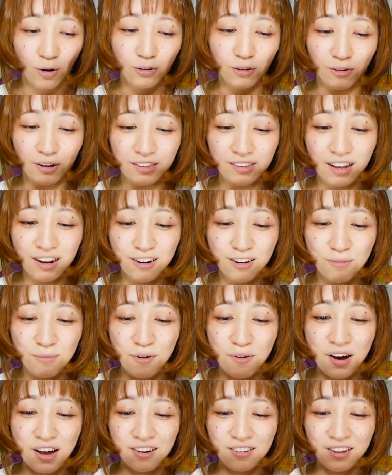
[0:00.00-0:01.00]
恐れさん
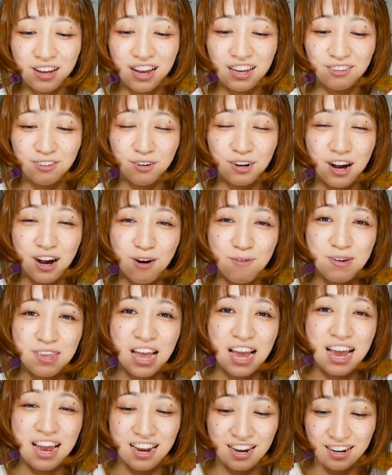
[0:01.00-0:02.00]
ヌボワールの映像化を見
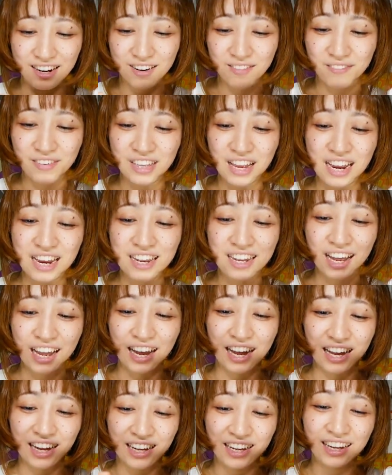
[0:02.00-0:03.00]
たい見たいん
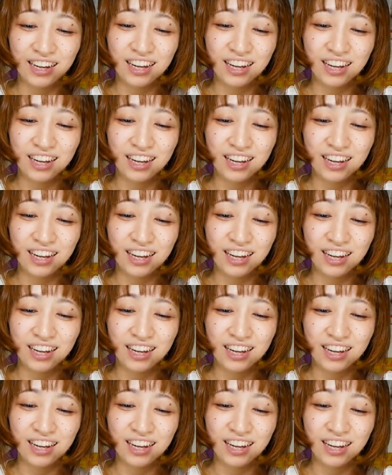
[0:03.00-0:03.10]
だ